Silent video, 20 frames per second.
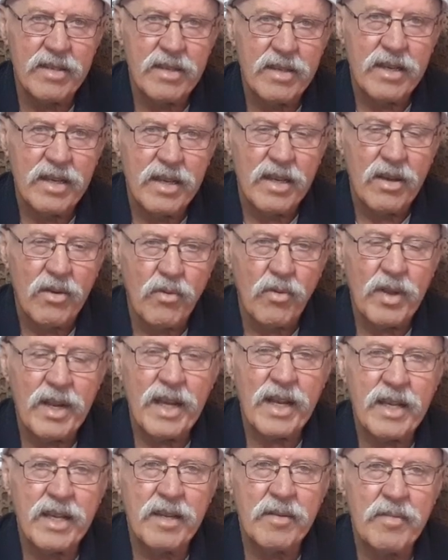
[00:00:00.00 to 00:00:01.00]
نعم
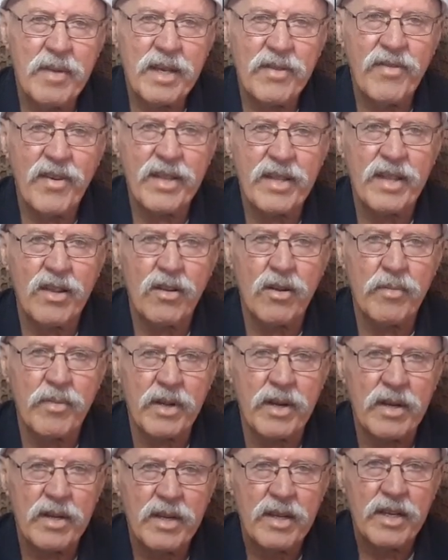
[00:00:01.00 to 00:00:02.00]
ولكن ما فادنا
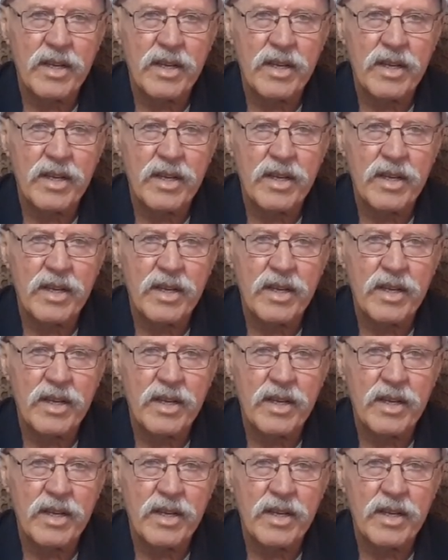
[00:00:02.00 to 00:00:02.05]
الامر